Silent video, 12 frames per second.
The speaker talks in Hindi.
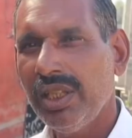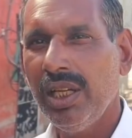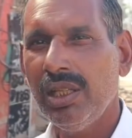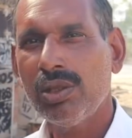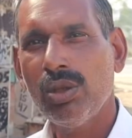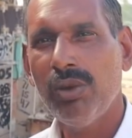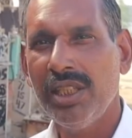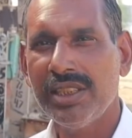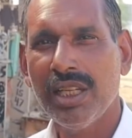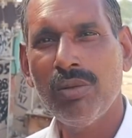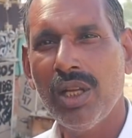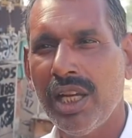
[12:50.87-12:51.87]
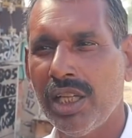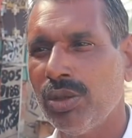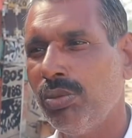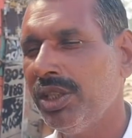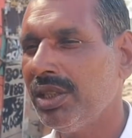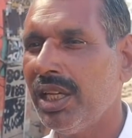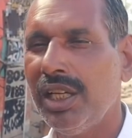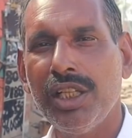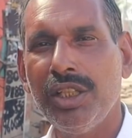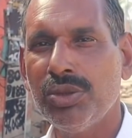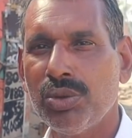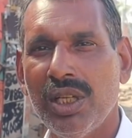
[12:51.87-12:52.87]
तेल तो भाई साहब ला रहा तो बंद करने
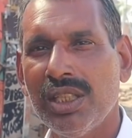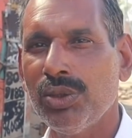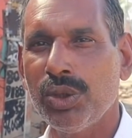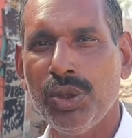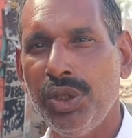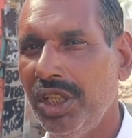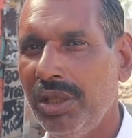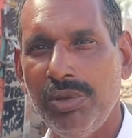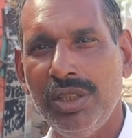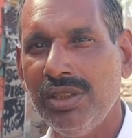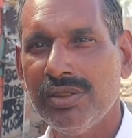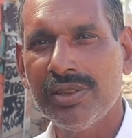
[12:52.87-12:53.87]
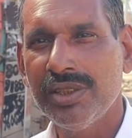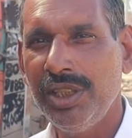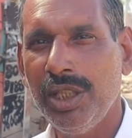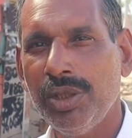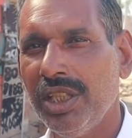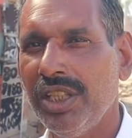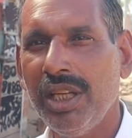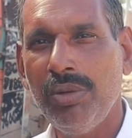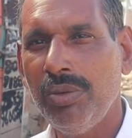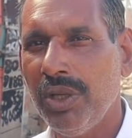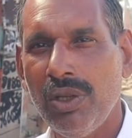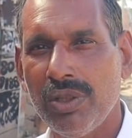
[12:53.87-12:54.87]
की सुहांज हो गया इन्हें भी ये भी धंधा
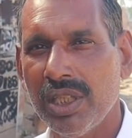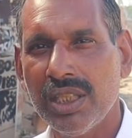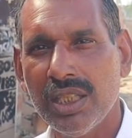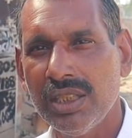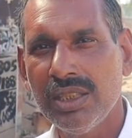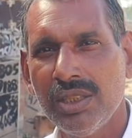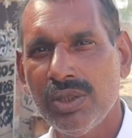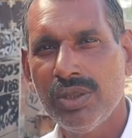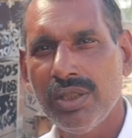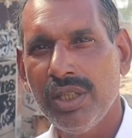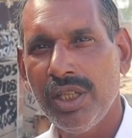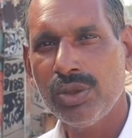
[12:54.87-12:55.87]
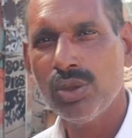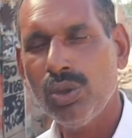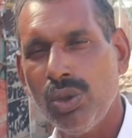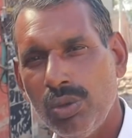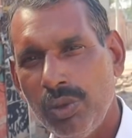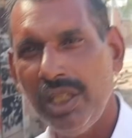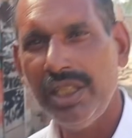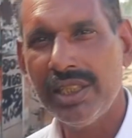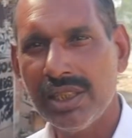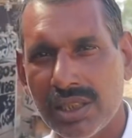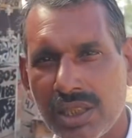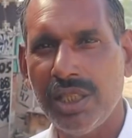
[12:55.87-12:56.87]
भी फेल हो गया था एक सौ दो रुपये
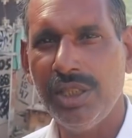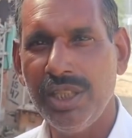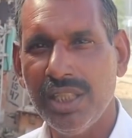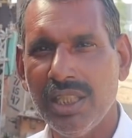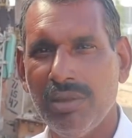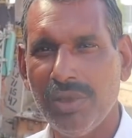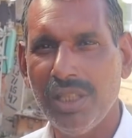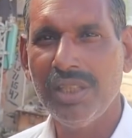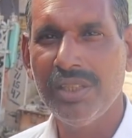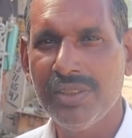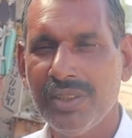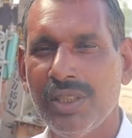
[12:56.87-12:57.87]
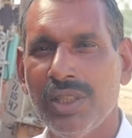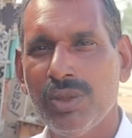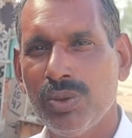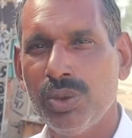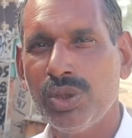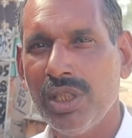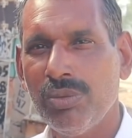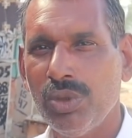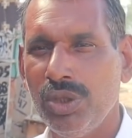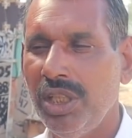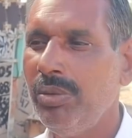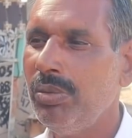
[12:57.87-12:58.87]
लीटर तक खरीदा था हमने हम्म। उस टाइम तो
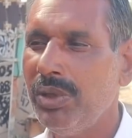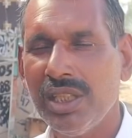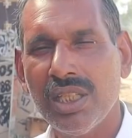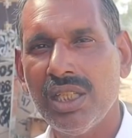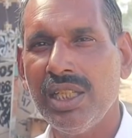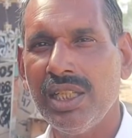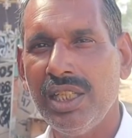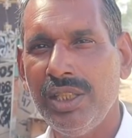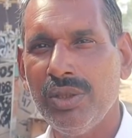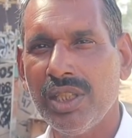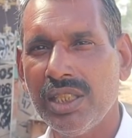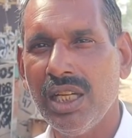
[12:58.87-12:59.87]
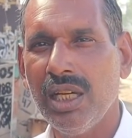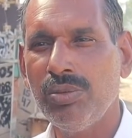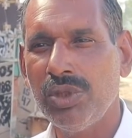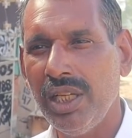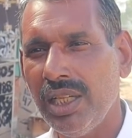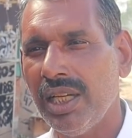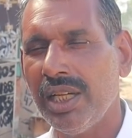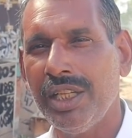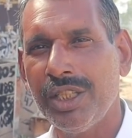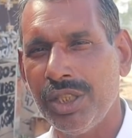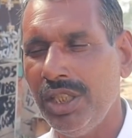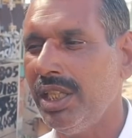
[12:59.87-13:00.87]
ये भी बंद करने के लिए हो गया था अब तेल का
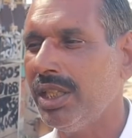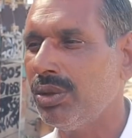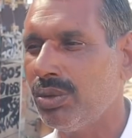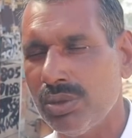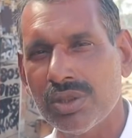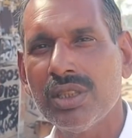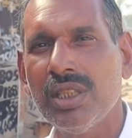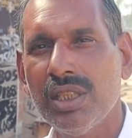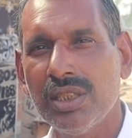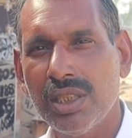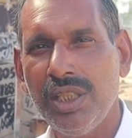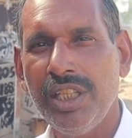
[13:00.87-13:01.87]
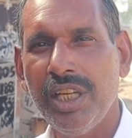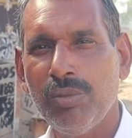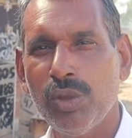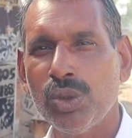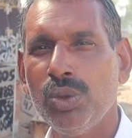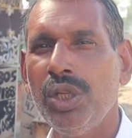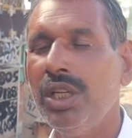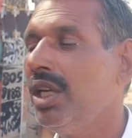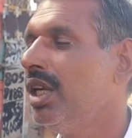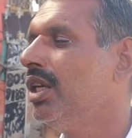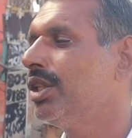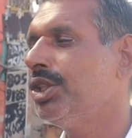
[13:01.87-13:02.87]
रेट ठीक है तो कुछ सही है मजदूरी
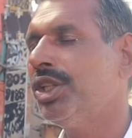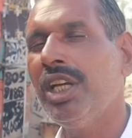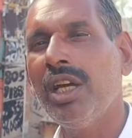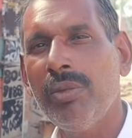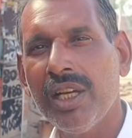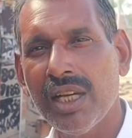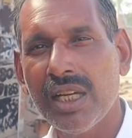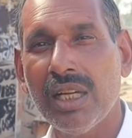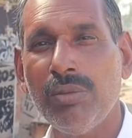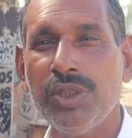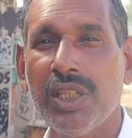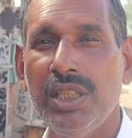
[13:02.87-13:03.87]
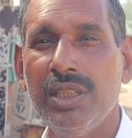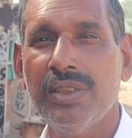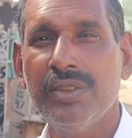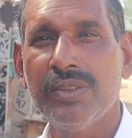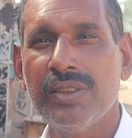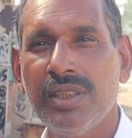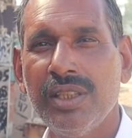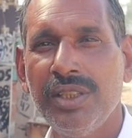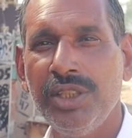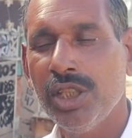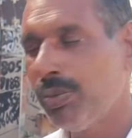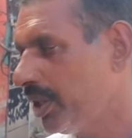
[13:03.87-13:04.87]
कितना महंगा करा पी सही ये तो